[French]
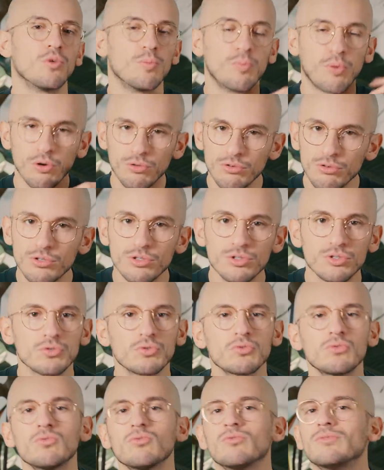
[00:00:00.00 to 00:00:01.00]
de
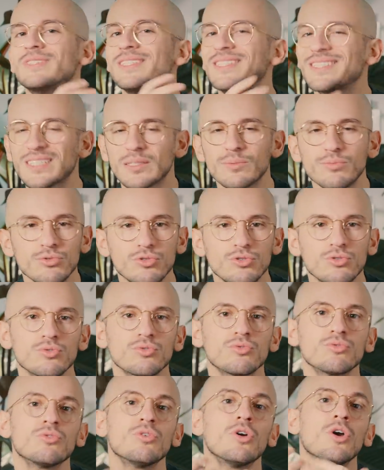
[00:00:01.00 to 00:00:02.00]
production,
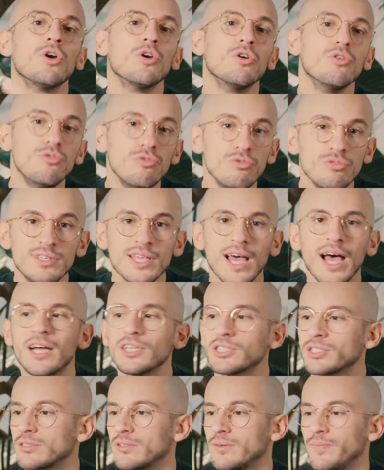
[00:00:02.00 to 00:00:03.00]
distribution,
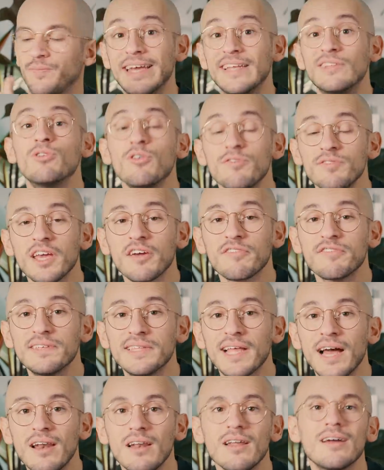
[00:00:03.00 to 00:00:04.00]
usage et devenir
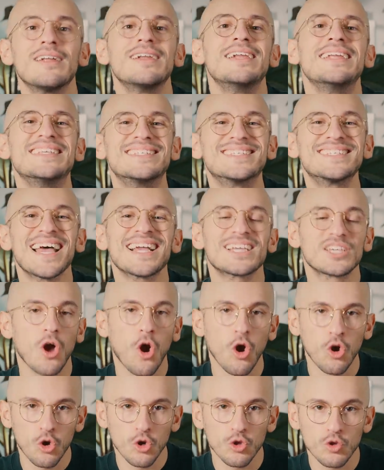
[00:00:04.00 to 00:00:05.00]
final, les sacs
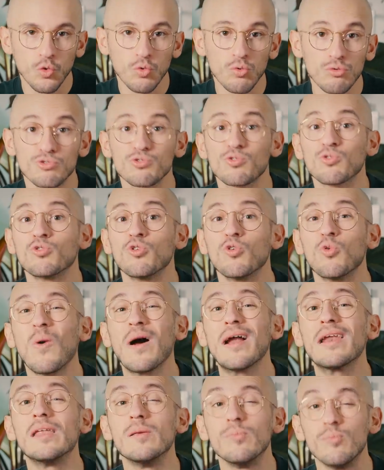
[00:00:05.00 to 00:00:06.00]
en coton sont de
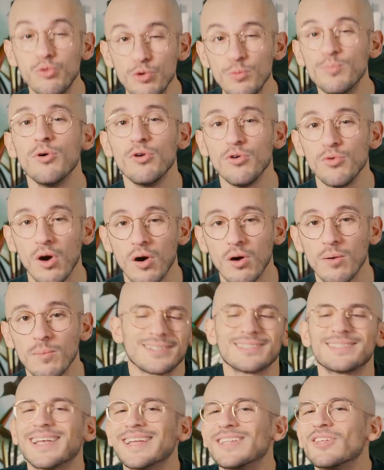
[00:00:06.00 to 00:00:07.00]
loin les plus polluants.
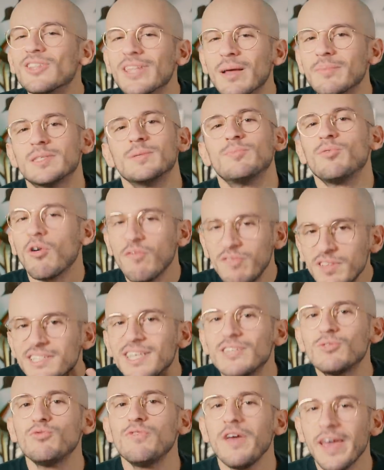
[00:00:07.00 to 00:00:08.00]
Ça donne un petit peu envie de
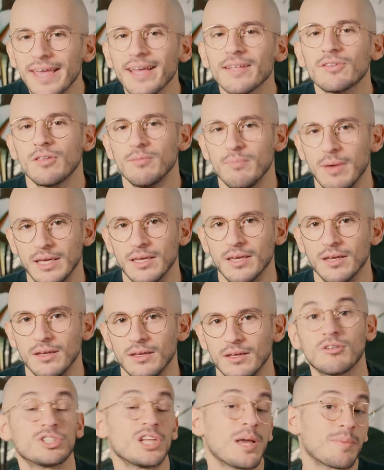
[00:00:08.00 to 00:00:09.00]
s'étouffer avec un tote bag.
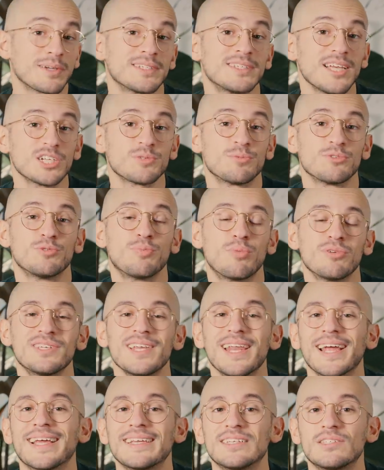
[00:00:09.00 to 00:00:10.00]
Quand j'ai appris ça, je me suis
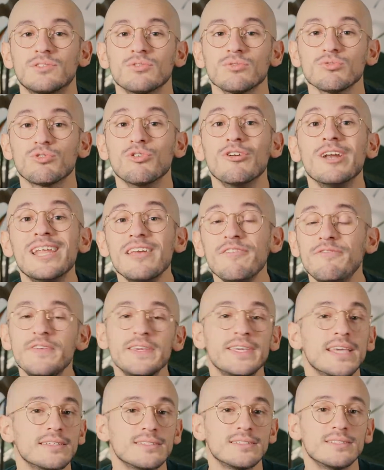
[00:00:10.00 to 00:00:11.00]
posé la question de
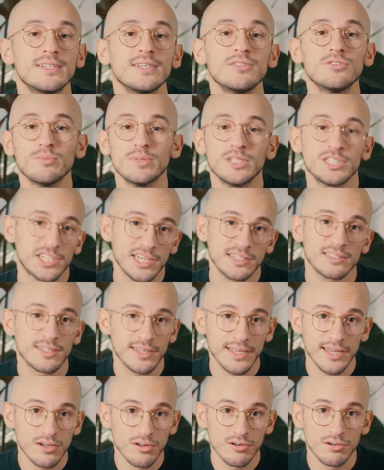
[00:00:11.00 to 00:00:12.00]
l'efficacité de mes
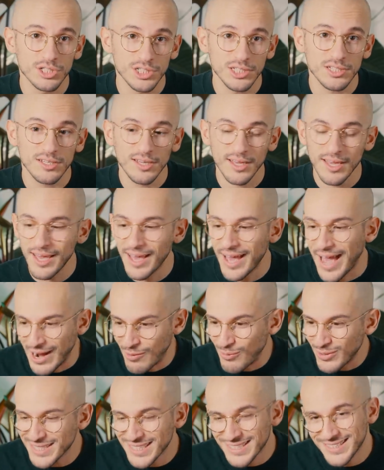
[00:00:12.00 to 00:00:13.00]
gestes écologiques. À
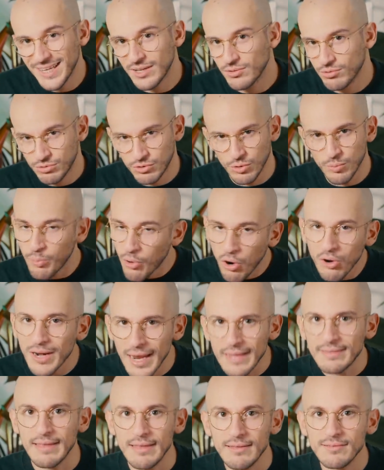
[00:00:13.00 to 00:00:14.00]
quoi ça sert de se prendre
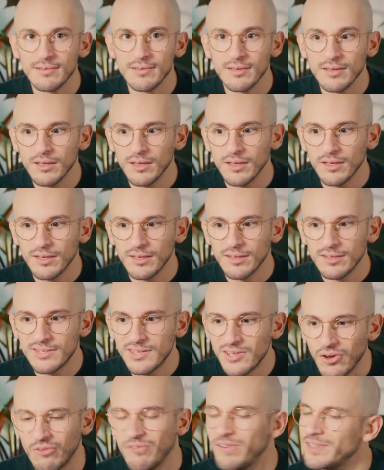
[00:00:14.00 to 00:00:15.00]
la tête
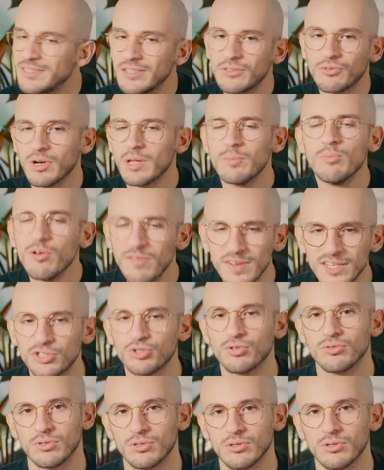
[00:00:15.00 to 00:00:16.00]
si en fait c'est sur les mauvaises
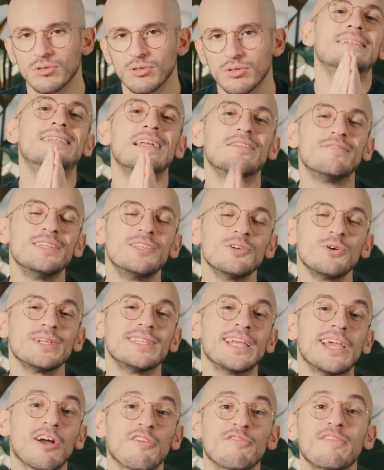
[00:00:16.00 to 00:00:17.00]
choses cette vidéo est
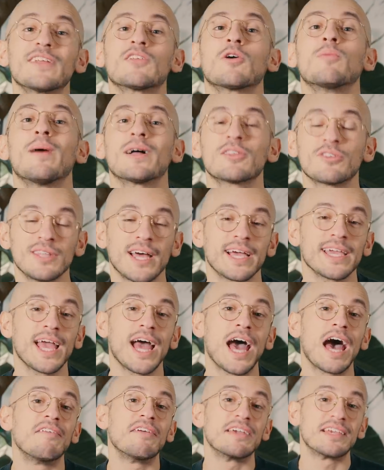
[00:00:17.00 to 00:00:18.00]
d'ailleurs faite en
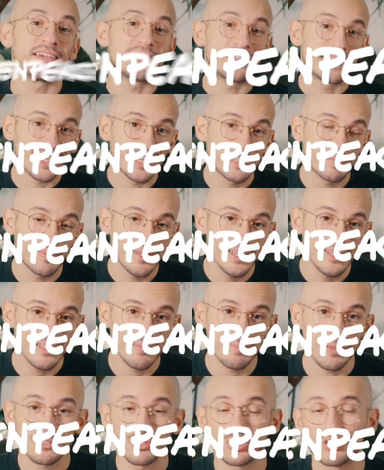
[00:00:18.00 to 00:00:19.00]
partenariat avec
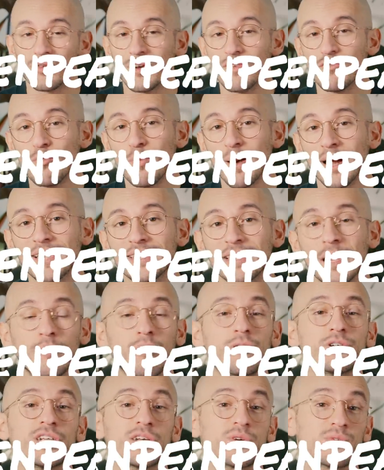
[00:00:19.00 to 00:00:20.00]
Greenpeace parce que je voulais vous parler d'un
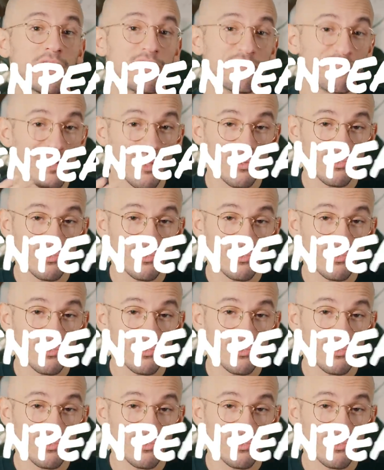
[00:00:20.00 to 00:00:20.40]
projet qu'on a fait